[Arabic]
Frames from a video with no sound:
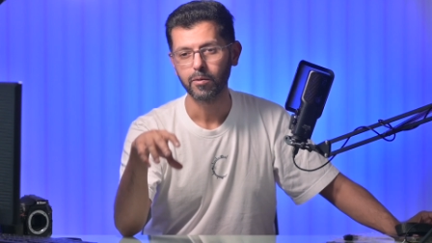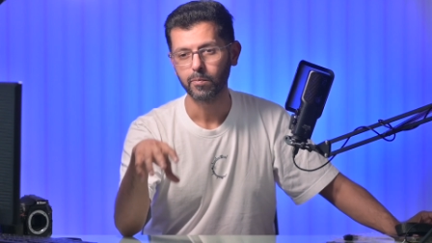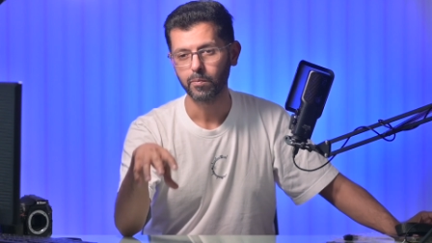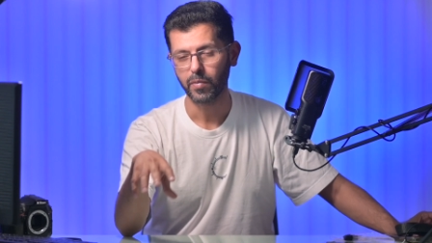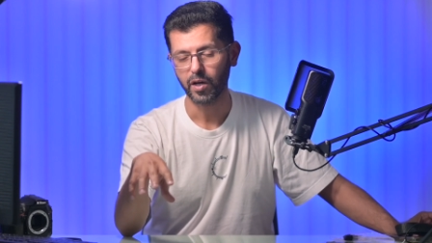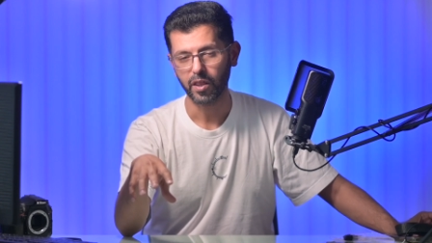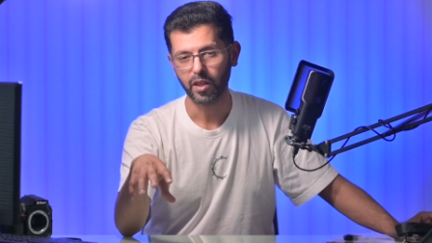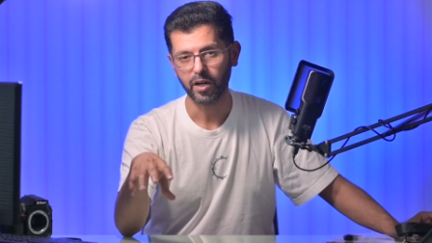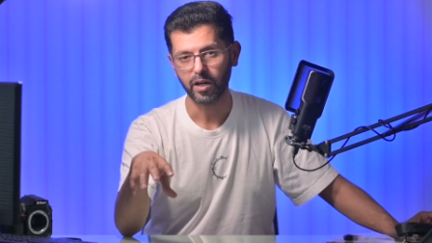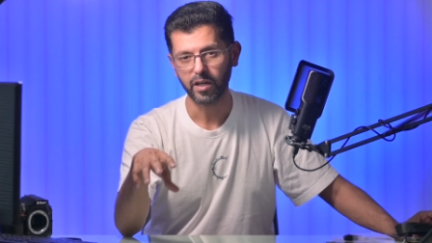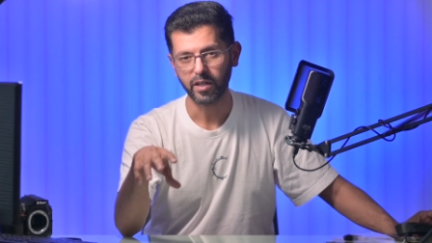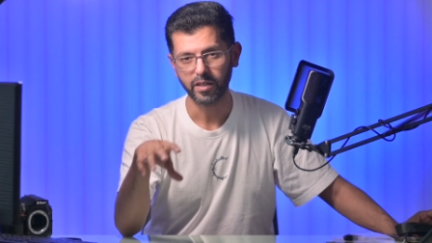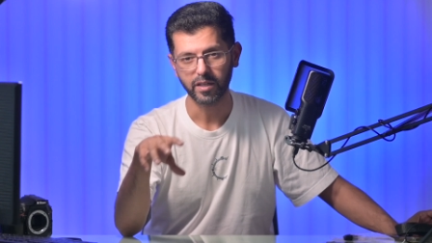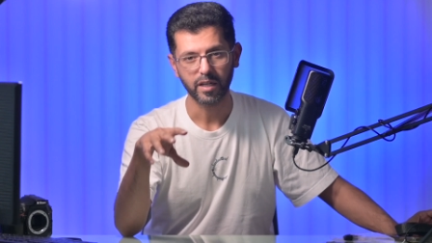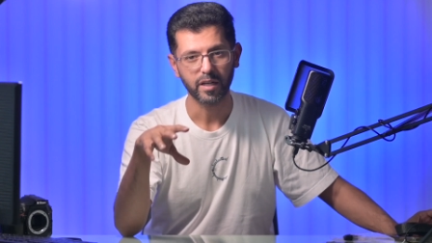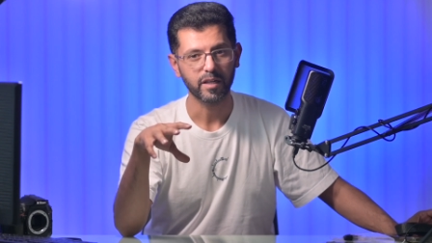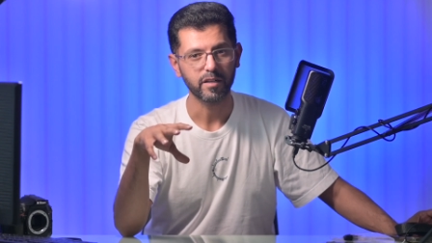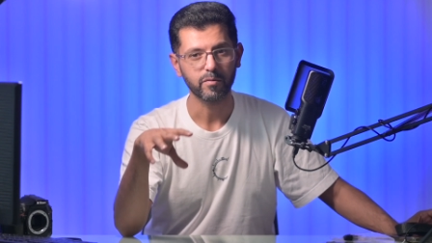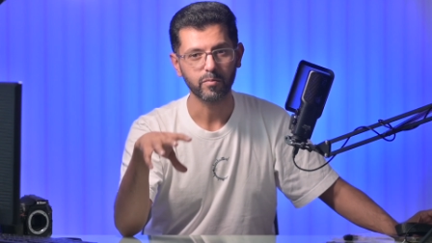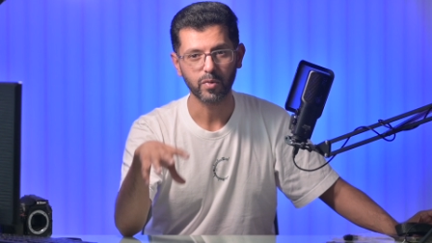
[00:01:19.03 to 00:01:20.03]
بعض
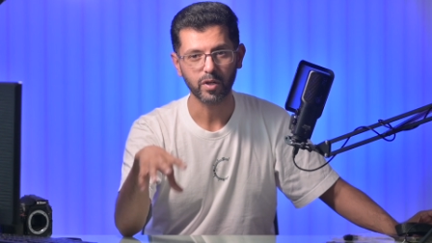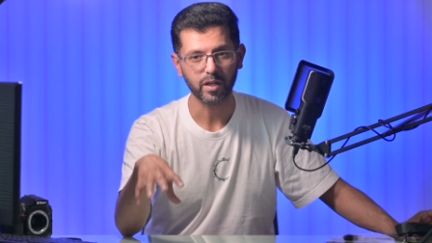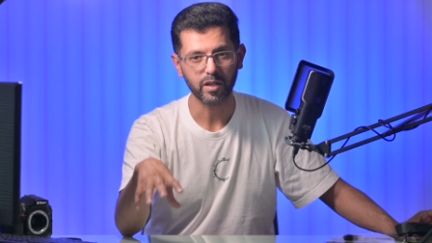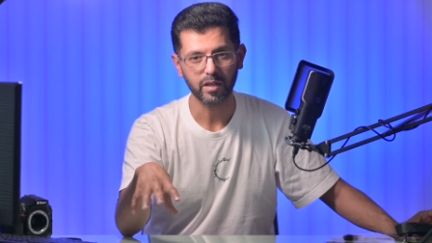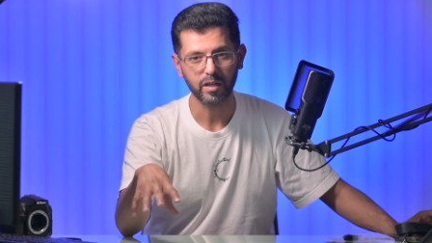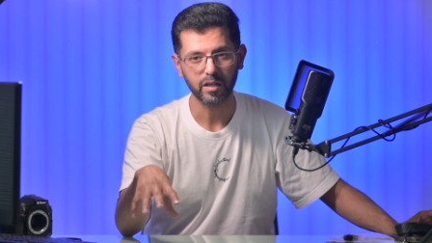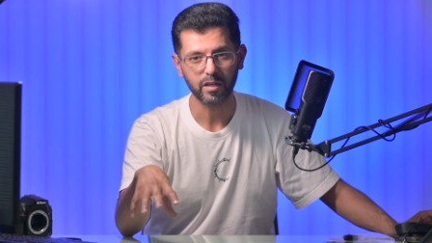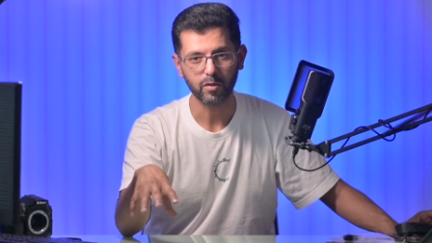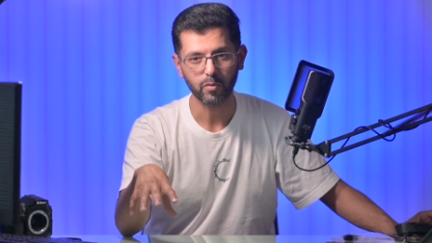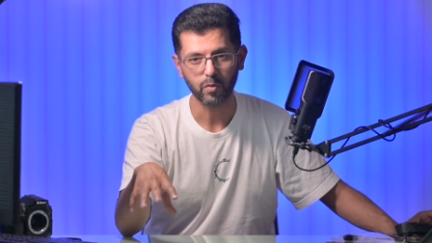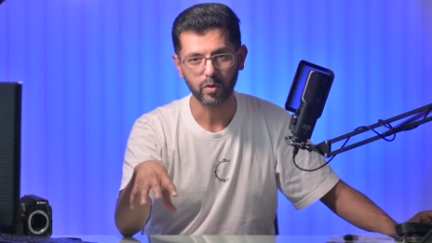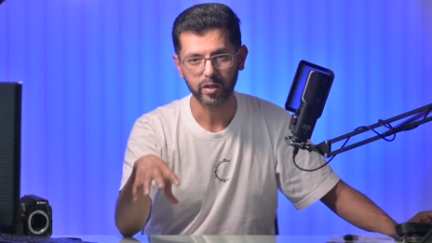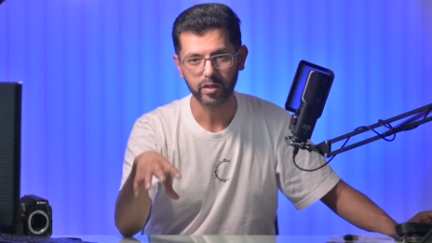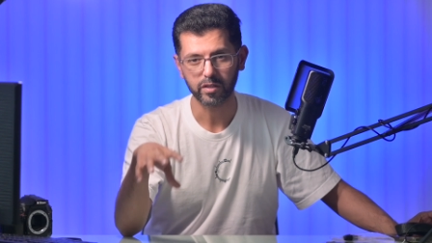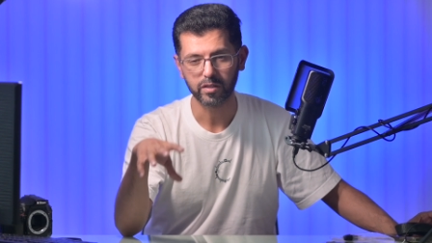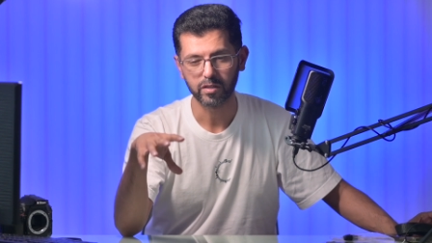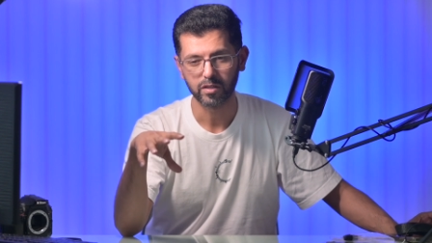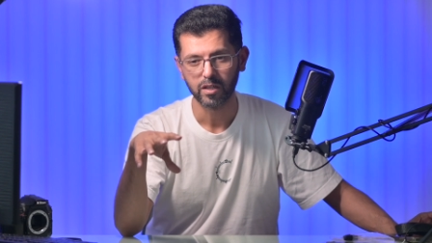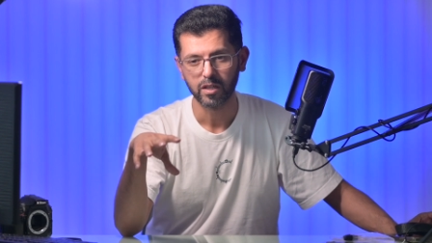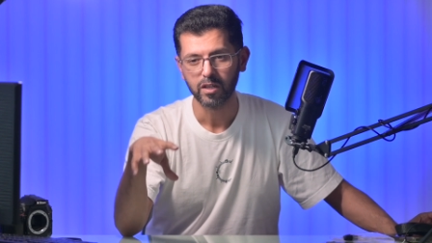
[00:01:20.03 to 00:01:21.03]
الأحيان يمر عليك
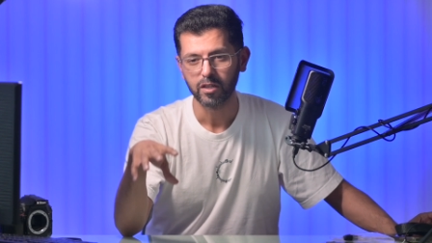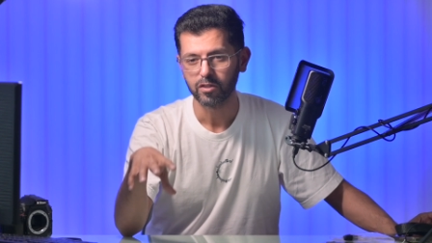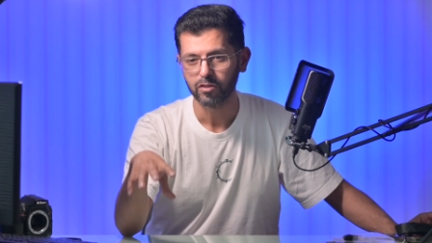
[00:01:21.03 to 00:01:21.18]
وقت